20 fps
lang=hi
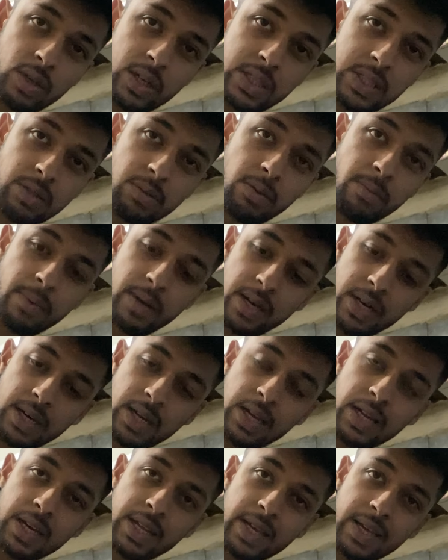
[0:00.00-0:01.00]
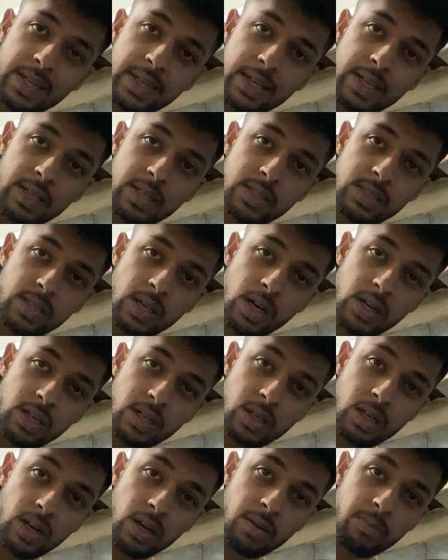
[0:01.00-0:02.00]
इसी में मैंने डाले हैं ये 60
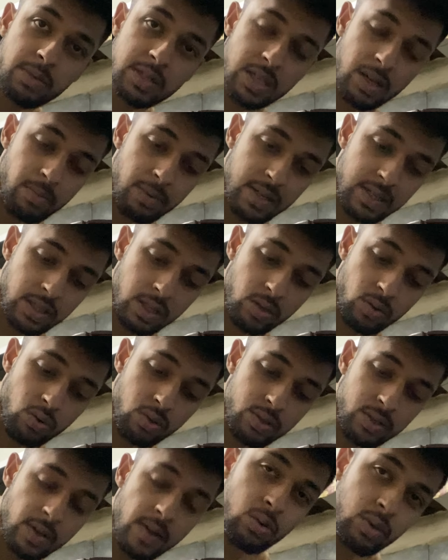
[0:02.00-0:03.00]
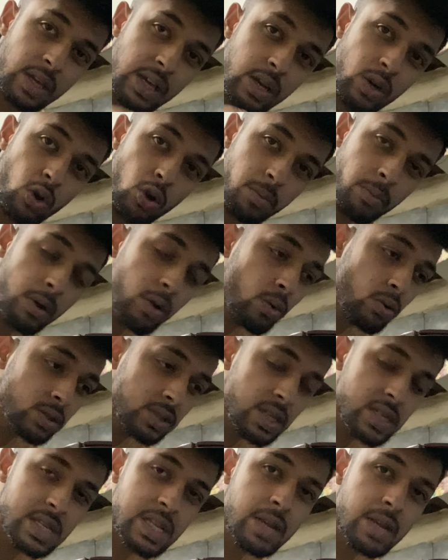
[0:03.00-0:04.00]
ग्राम मसल बेस के ओट्स तो ये नॉर्मल ओट्स
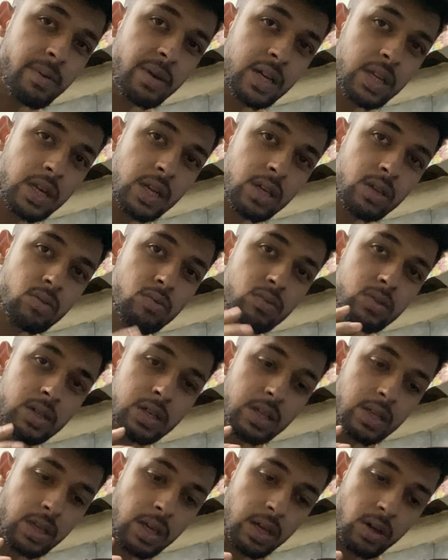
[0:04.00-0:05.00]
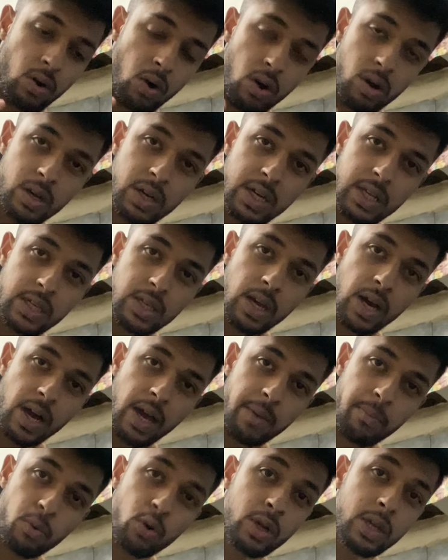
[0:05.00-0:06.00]
इसलिए बेटर है क्योंकि ये ऑलरेडी
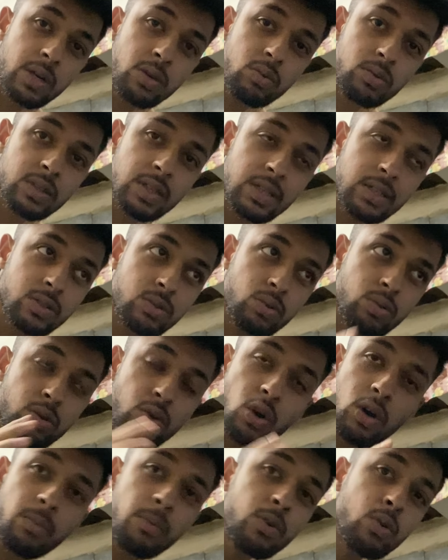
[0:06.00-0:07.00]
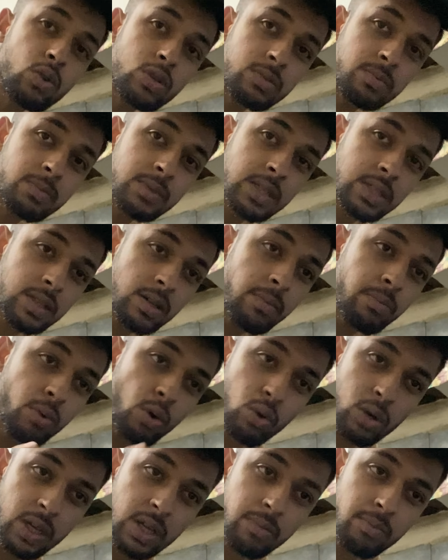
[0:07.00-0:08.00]
हाई प्रोटीन होते हैं तो नॉर्मल ओट्स में जैसे हम
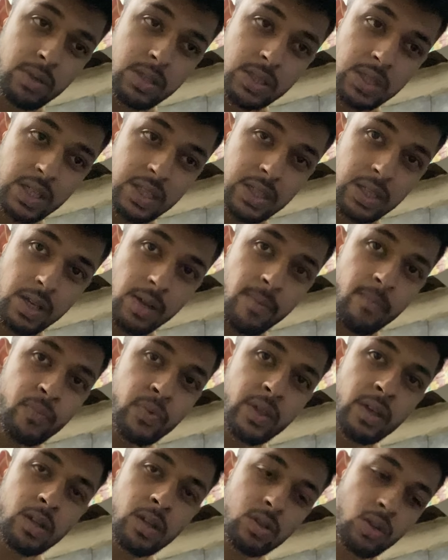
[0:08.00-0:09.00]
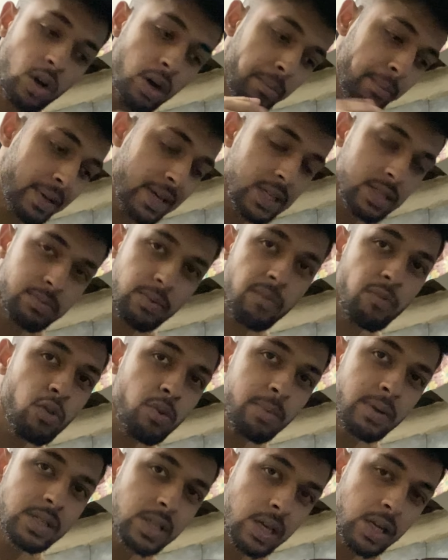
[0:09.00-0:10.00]
प्रोटीन मिक्स करते हैं तो हमें इसमें वो
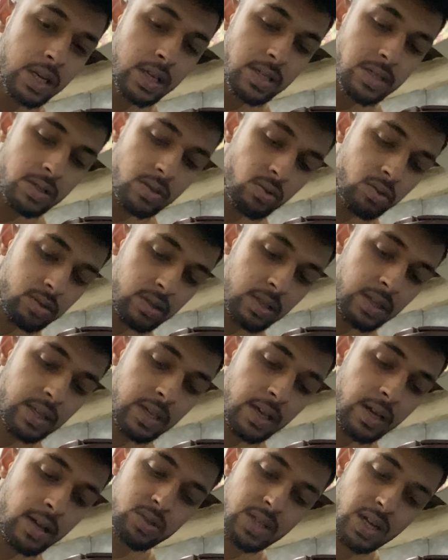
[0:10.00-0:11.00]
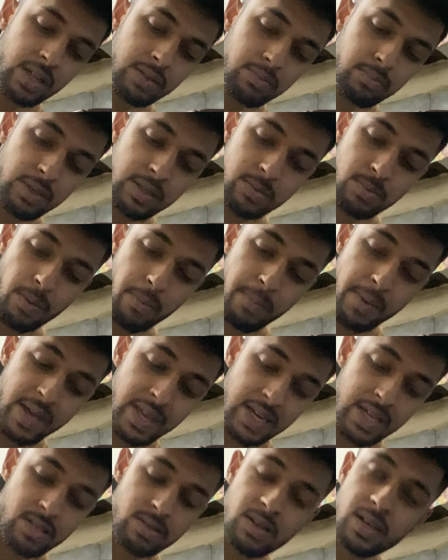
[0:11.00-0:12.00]
मिक्स करने की ज़रूरत नहीं है साथ में इसमें
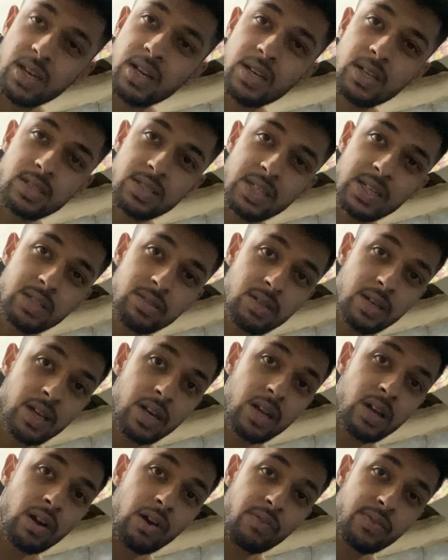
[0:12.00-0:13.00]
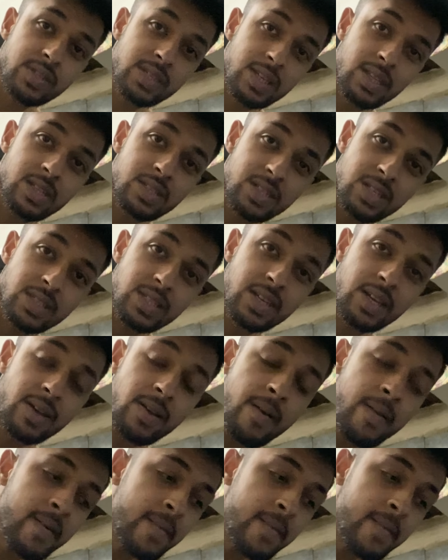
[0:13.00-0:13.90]
बेरीज वगैरह सीड्स वगैरह काफ़ी ज़्यादा चीज़ें हैं